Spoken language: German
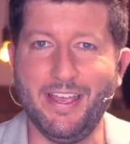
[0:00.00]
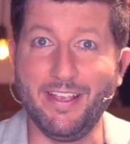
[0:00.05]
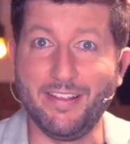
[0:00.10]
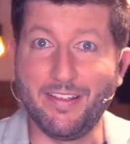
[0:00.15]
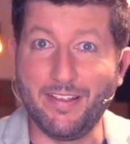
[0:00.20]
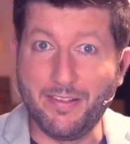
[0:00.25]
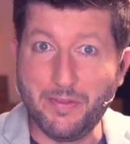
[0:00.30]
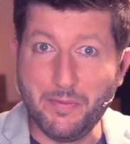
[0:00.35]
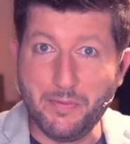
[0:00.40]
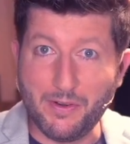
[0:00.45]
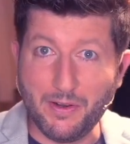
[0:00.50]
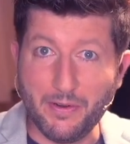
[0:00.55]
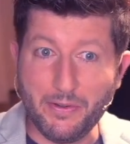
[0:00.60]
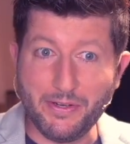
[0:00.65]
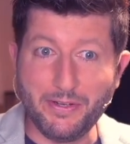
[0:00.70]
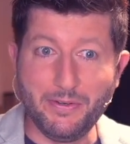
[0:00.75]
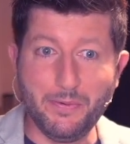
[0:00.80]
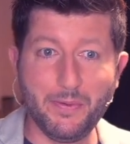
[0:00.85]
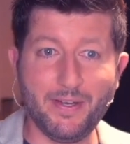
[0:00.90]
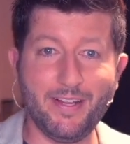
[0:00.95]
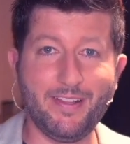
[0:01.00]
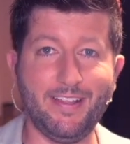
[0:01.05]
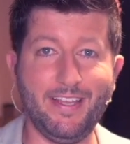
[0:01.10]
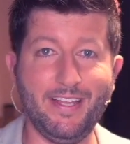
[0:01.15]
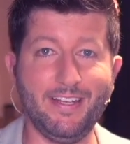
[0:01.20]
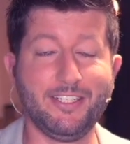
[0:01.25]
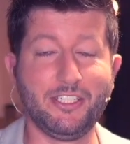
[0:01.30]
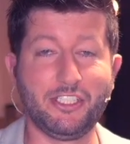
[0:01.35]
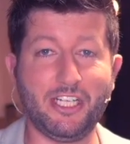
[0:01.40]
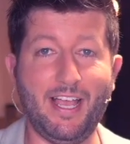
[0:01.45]
ist es zum Glück nur eine
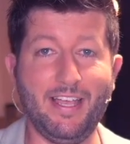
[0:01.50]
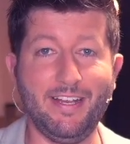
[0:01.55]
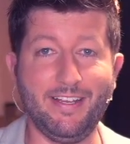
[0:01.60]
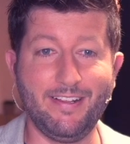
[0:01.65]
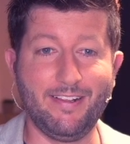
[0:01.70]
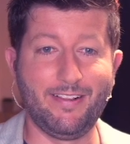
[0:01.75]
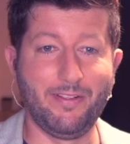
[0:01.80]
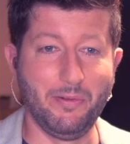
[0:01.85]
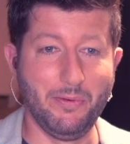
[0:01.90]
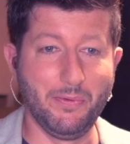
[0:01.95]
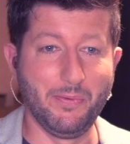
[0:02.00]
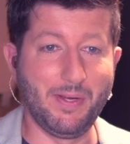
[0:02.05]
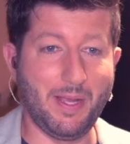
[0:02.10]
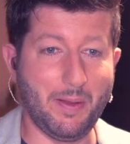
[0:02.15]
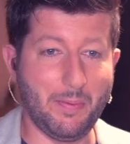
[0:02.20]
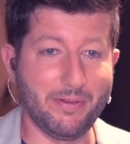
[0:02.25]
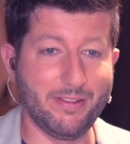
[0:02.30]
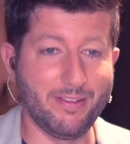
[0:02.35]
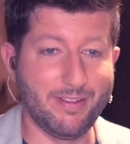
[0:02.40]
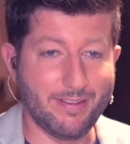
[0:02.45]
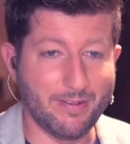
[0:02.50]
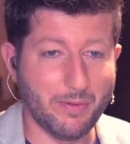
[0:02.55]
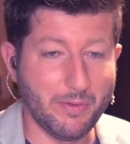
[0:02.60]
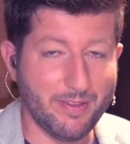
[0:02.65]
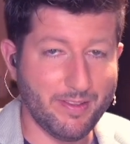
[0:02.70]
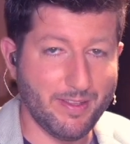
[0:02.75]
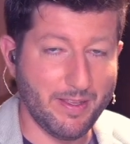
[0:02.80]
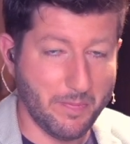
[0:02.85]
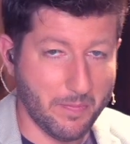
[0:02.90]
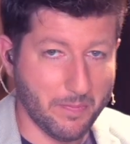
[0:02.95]
Sehnenscheidentzündung, aber das ist
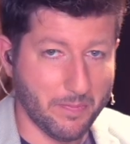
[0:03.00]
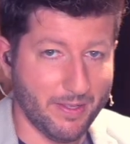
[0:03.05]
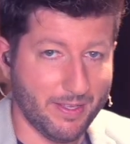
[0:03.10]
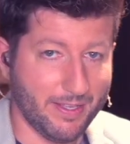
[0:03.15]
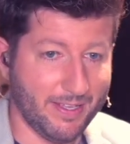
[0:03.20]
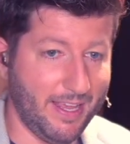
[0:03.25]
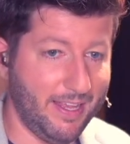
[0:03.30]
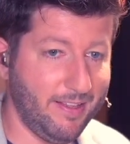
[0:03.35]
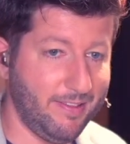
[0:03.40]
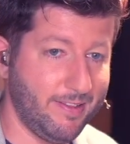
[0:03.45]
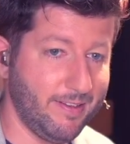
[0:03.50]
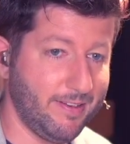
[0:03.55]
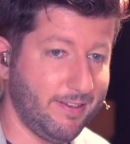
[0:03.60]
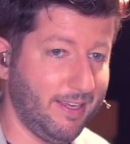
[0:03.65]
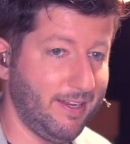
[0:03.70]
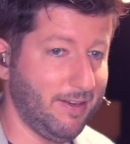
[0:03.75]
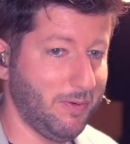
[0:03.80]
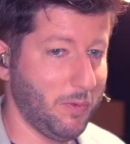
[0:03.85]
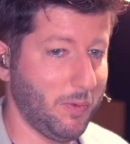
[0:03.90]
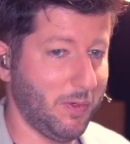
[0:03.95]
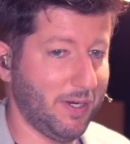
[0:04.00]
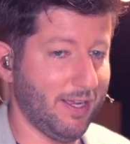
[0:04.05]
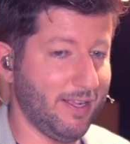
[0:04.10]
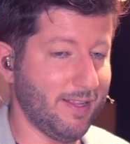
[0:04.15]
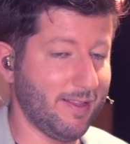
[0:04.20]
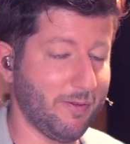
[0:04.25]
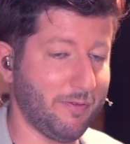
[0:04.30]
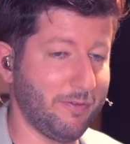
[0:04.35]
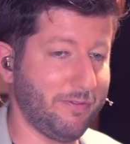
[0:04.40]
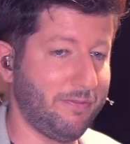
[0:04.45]
trotzdem äh, ätzend genug.
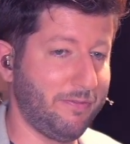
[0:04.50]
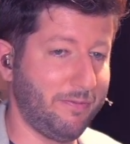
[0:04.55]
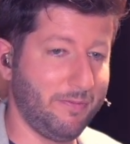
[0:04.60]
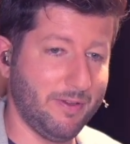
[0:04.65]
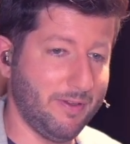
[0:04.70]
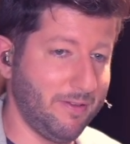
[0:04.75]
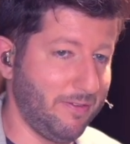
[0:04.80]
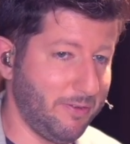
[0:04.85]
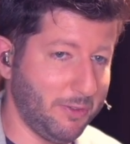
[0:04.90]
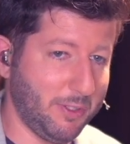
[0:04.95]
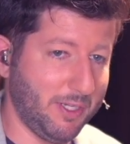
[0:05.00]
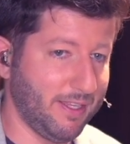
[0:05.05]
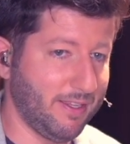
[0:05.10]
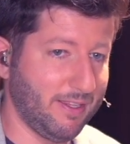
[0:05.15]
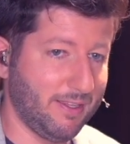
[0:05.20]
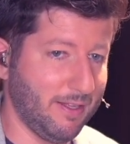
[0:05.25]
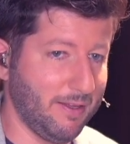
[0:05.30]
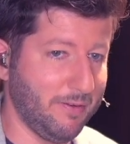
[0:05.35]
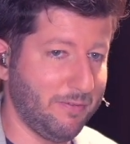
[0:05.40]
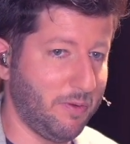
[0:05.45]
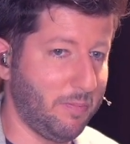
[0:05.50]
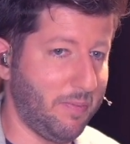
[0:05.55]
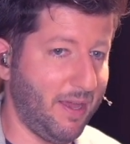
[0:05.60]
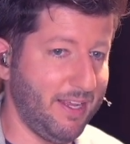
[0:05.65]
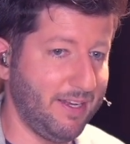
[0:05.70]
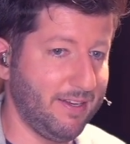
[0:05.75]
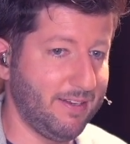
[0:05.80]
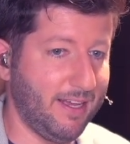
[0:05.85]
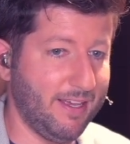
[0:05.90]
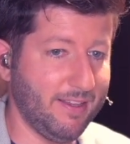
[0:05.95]
Also äh, wirklich äh,
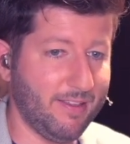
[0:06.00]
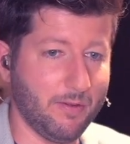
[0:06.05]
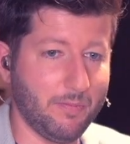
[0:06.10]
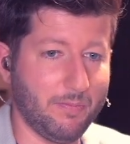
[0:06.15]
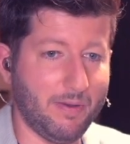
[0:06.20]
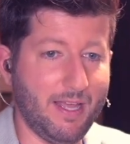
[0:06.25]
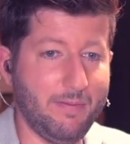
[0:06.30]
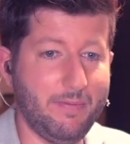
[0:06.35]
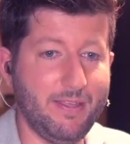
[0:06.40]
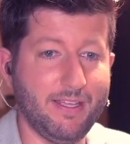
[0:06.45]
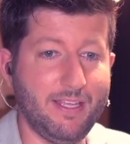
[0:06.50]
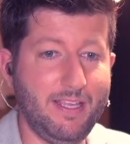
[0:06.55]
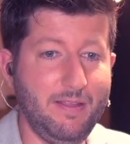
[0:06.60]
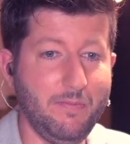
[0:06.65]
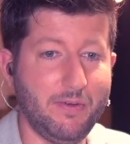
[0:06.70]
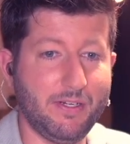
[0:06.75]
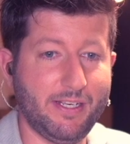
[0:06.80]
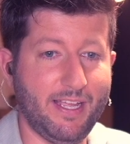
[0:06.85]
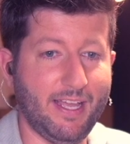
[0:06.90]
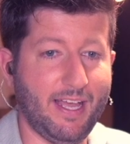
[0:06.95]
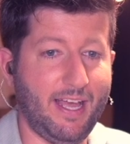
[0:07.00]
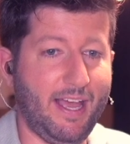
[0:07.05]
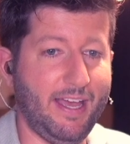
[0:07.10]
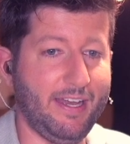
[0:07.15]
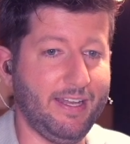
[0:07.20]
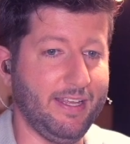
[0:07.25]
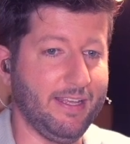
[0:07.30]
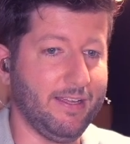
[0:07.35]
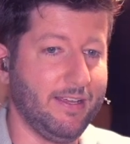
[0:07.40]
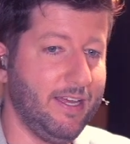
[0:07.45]
vermeide das und bleib hier immer
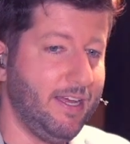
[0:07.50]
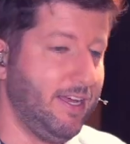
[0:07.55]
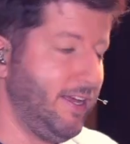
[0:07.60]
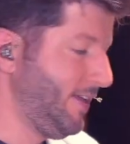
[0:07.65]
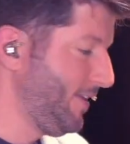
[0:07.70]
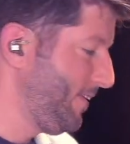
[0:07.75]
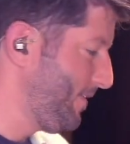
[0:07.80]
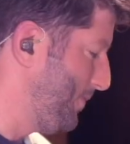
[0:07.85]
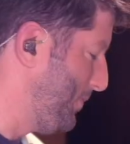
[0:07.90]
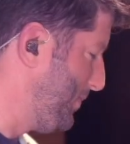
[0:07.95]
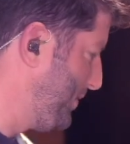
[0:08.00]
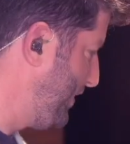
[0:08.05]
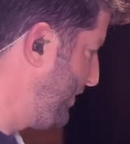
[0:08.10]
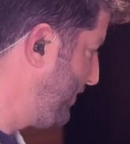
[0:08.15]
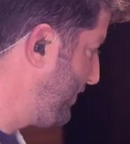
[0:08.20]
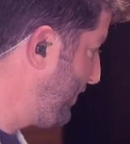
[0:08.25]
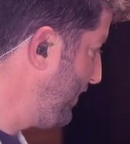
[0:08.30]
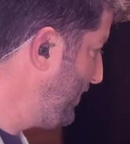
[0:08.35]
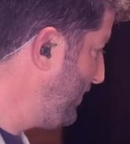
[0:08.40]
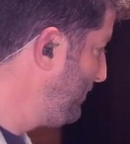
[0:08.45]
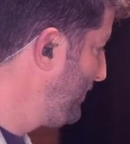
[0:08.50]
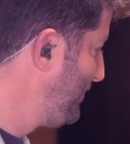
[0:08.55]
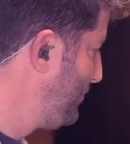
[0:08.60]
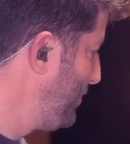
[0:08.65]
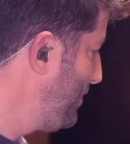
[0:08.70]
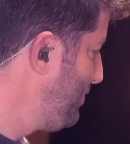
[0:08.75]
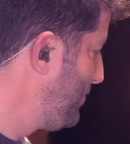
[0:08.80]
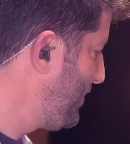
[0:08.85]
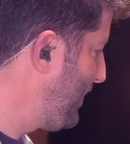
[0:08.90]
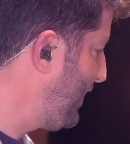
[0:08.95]
gerade. So, und den Trick, wie du
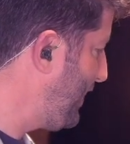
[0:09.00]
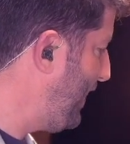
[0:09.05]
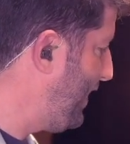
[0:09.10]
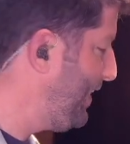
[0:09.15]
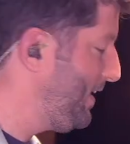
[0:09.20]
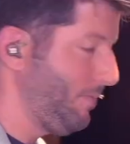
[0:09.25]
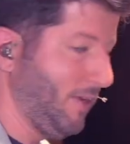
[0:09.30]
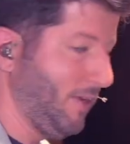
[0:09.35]
immer gerade